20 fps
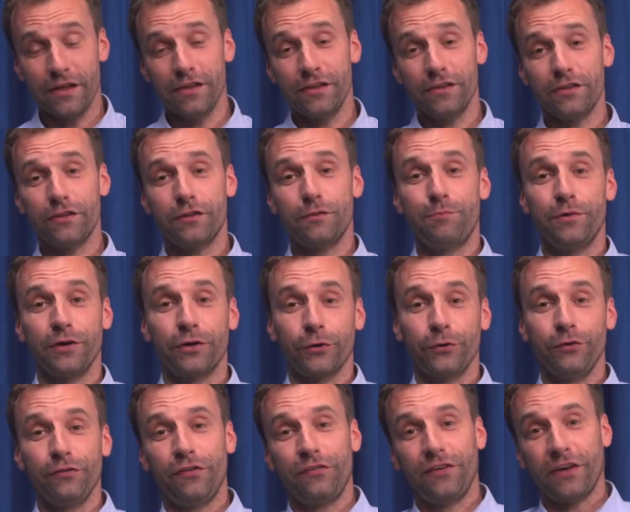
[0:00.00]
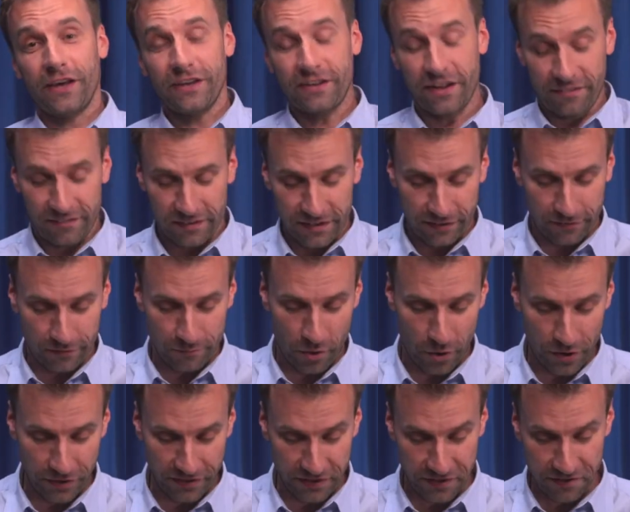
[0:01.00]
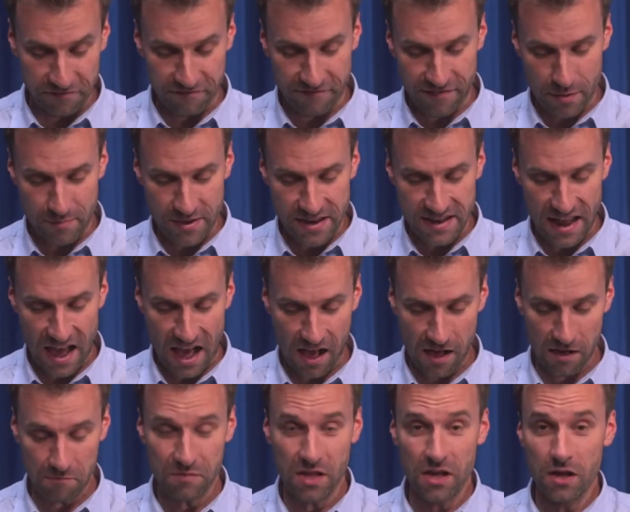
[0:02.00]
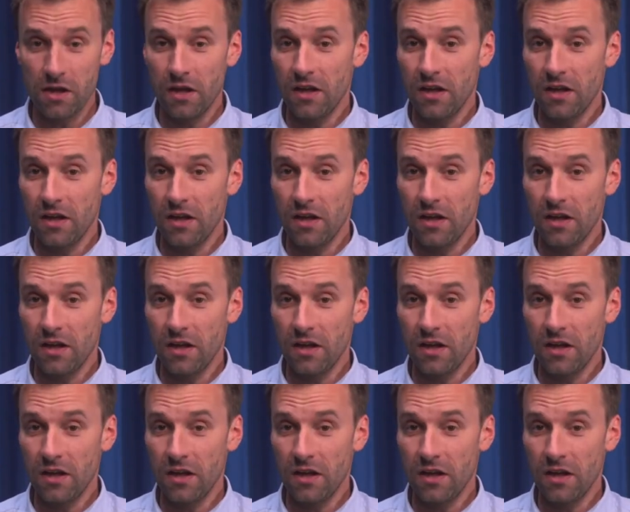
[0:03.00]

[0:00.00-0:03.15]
Ich begrüße Sie recht herzlich zum heutigen Webinar.